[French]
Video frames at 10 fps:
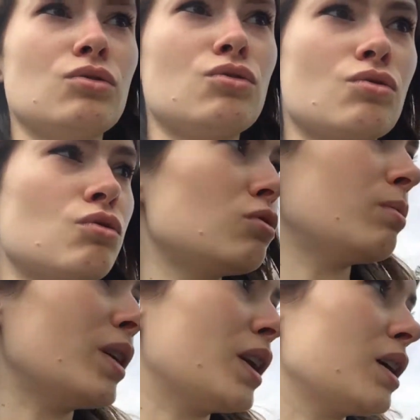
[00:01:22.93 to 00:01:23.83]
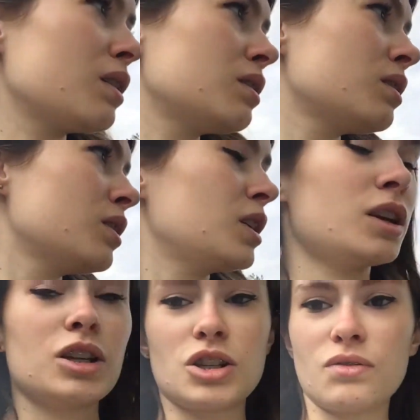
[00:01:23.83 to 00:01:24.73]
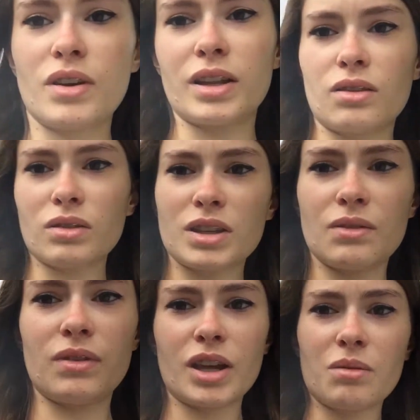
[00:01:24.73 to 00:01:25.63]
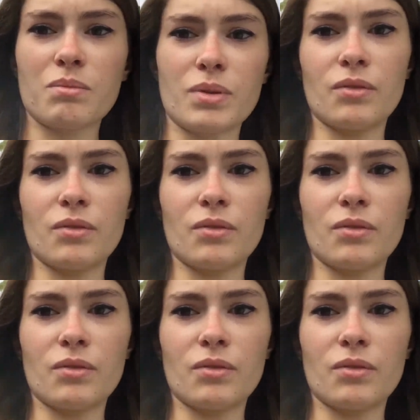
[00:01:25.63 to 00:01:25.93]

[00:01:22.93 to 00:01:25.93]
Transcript: Du coup, ben là, je vais attendre qu'ils viennent.